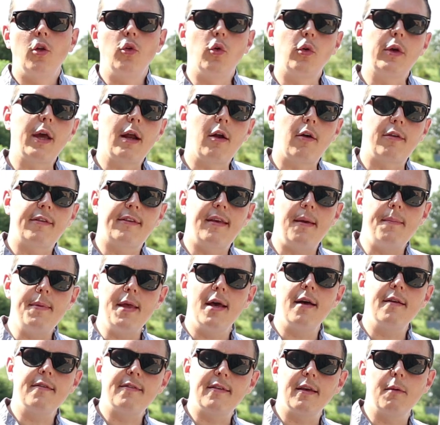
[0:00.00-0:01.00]
Donc alors, ce qui est
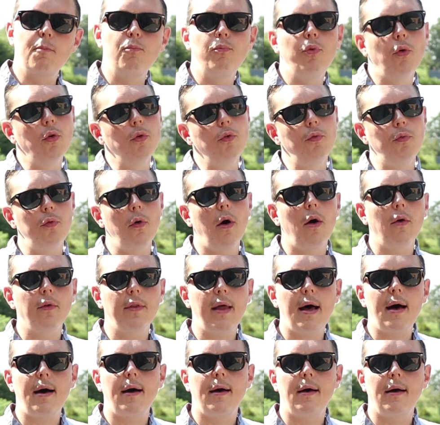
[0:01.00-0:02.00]
bien, c'est que pour une fois, on
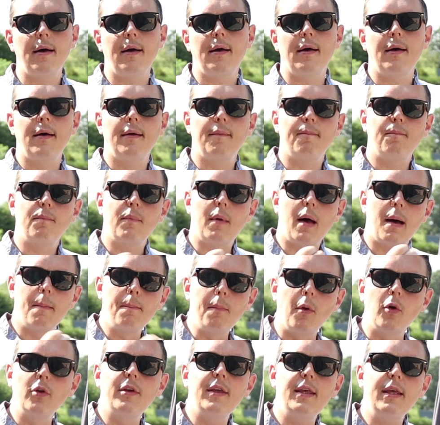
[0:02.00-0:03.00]
a un,
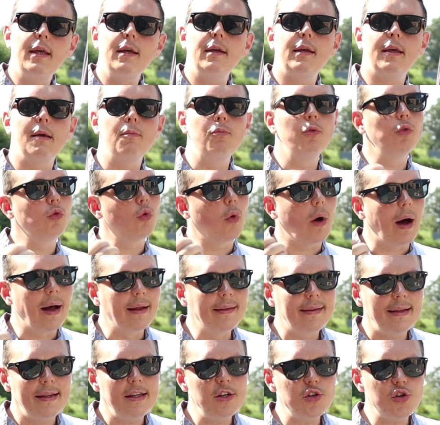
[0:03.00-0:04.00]
banquier qui est plutôt
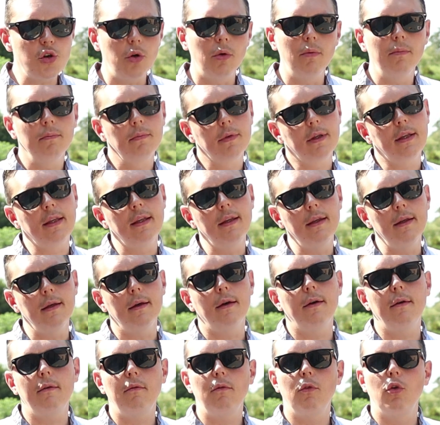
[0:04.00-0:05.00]
intelligent, qui
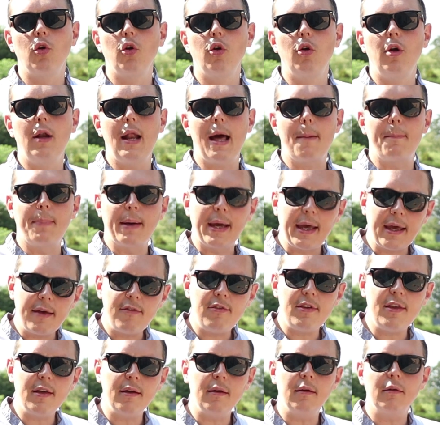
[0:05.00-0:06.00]
la
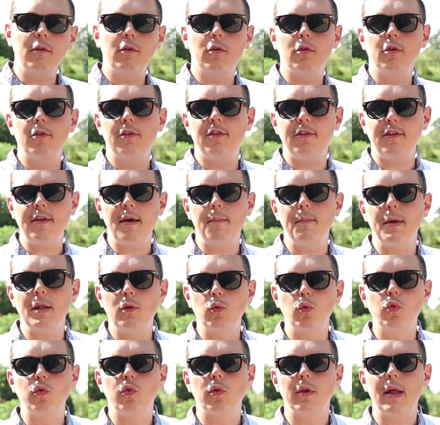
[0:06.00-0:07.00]
prévient que si elle met
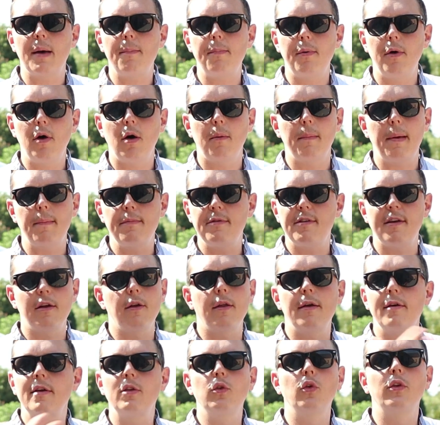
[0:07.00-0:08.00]
tout son apport, même si elle
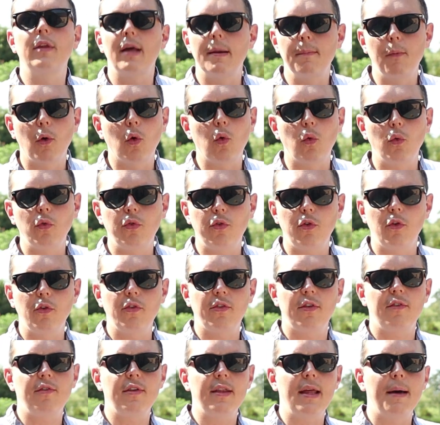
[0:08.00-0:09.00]
en avait totalement
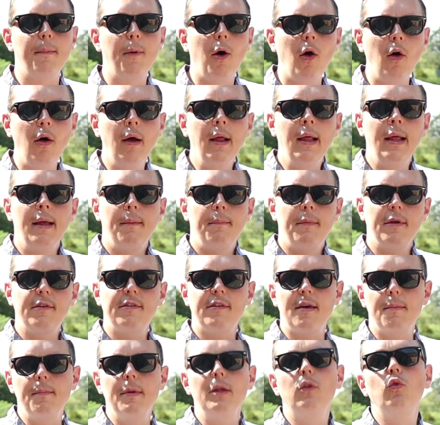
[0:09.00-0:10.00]
conscience évidemment, mais
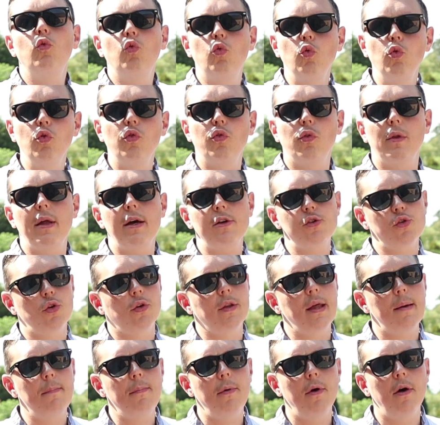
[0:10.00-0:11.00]
si elle met tout son argent
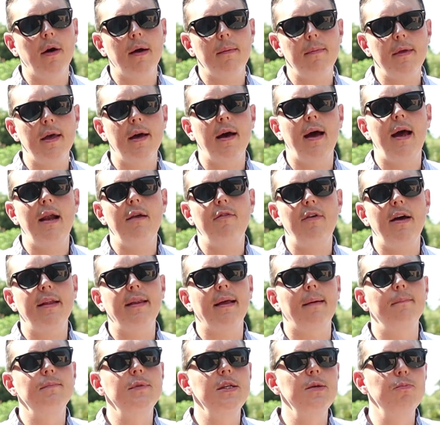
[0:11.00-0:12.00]
en apport, eh bien elle va
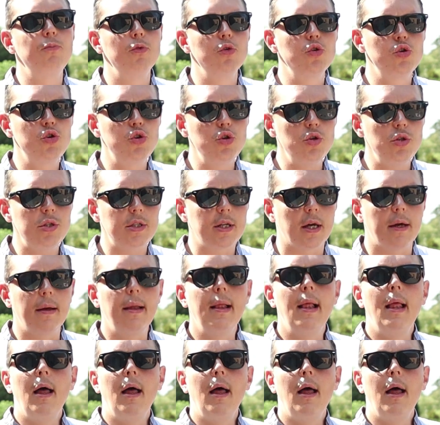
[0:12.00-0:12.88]
être un petit peu juste